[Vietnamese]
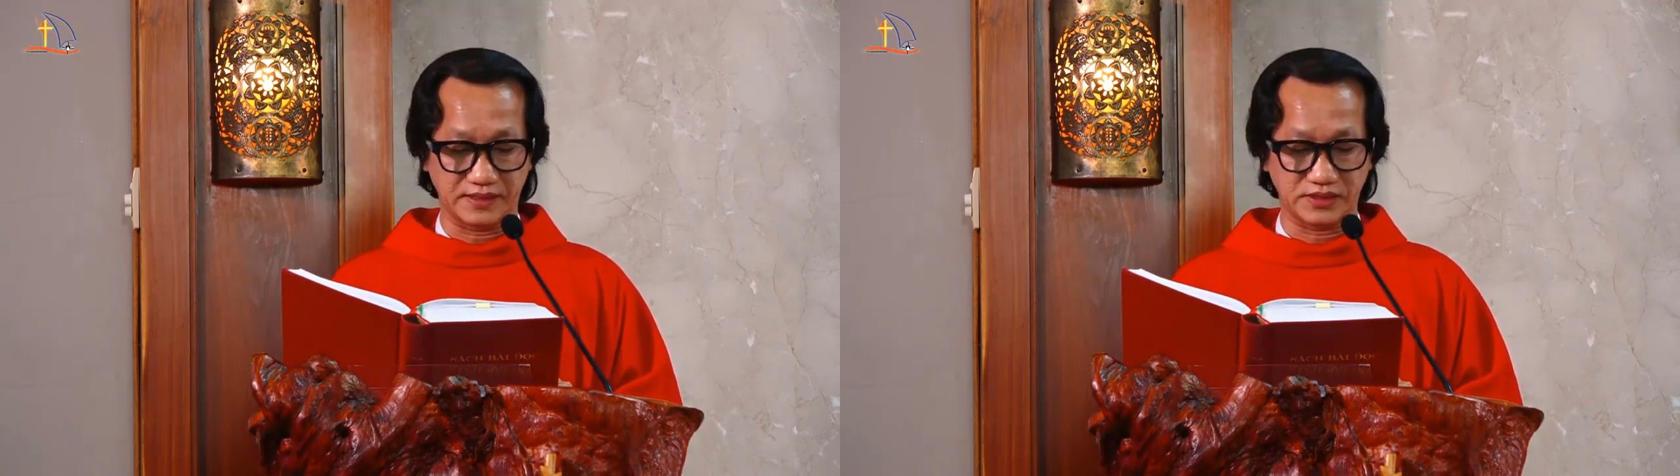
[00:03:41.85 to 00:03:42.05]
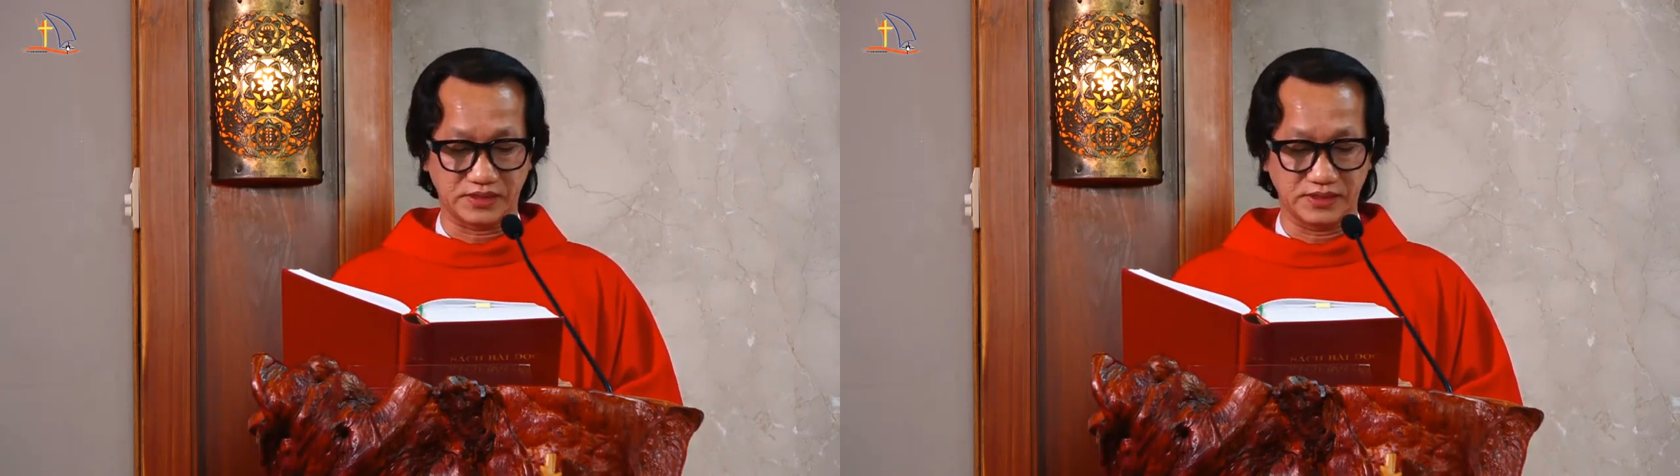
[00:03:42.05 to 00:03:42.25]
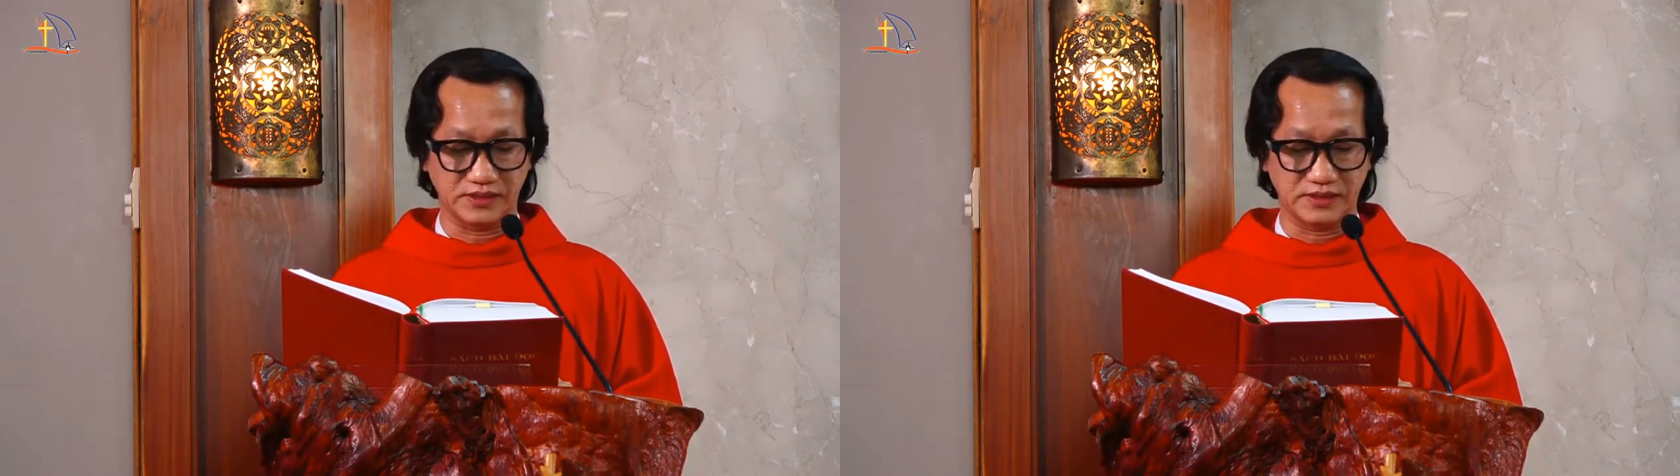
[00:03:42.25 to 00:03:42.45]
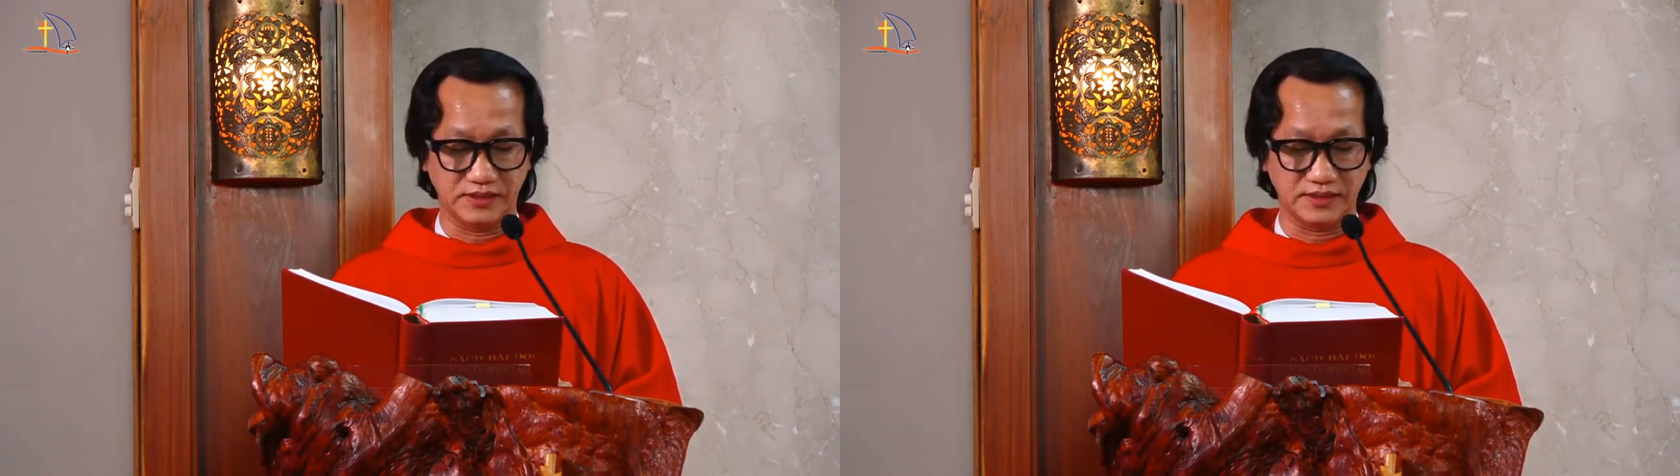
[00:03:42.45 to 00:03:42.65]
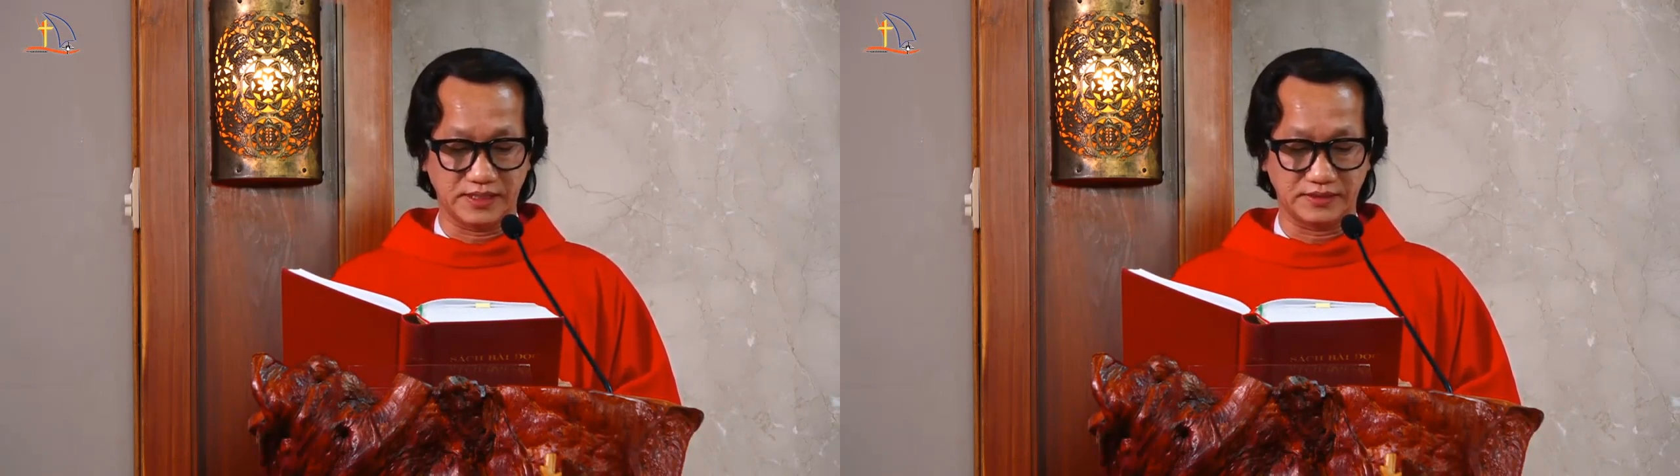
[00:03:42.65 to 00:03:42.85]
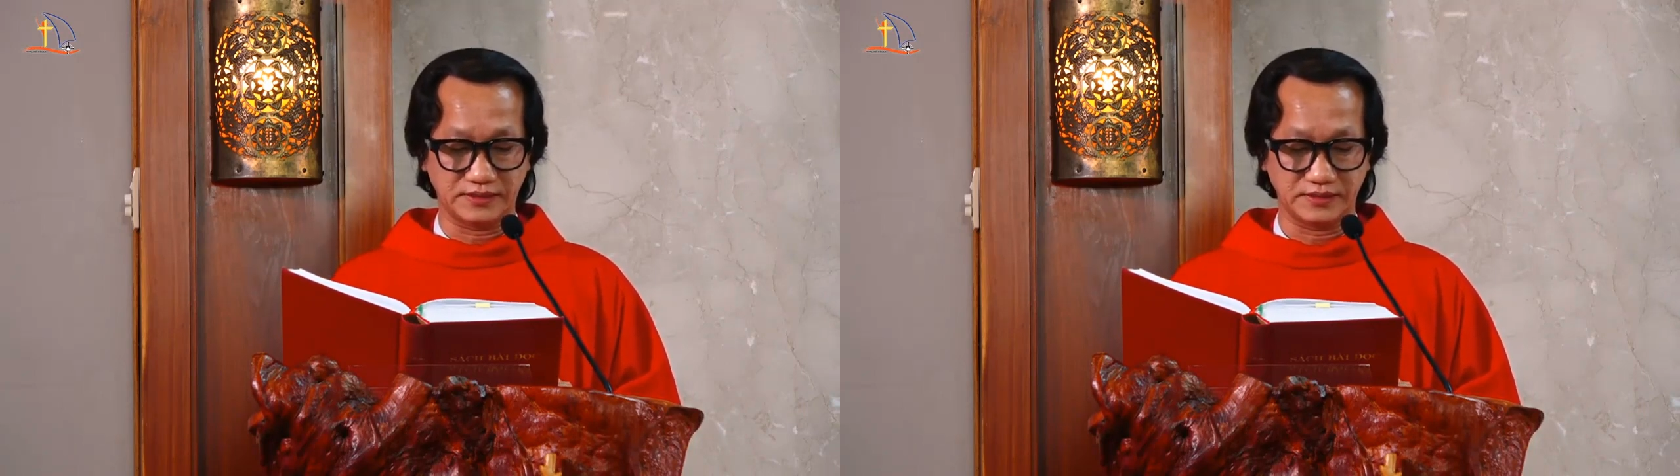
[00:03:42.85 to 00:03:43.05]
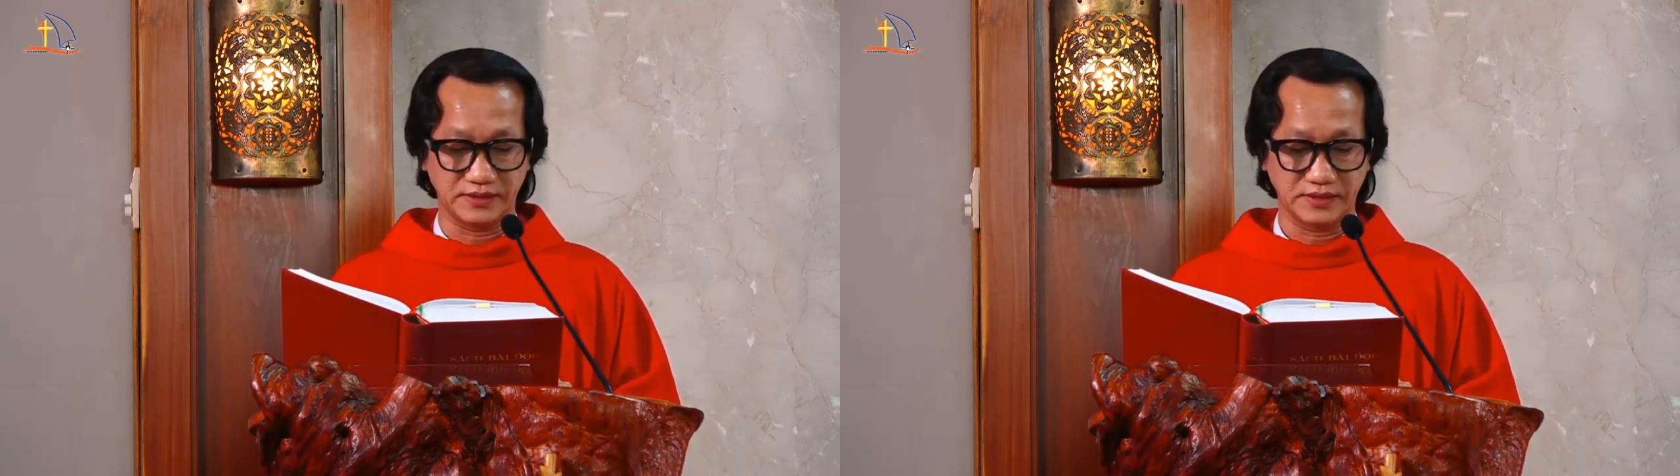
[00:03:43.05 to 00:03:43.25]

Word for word: kinh sư đứng lên,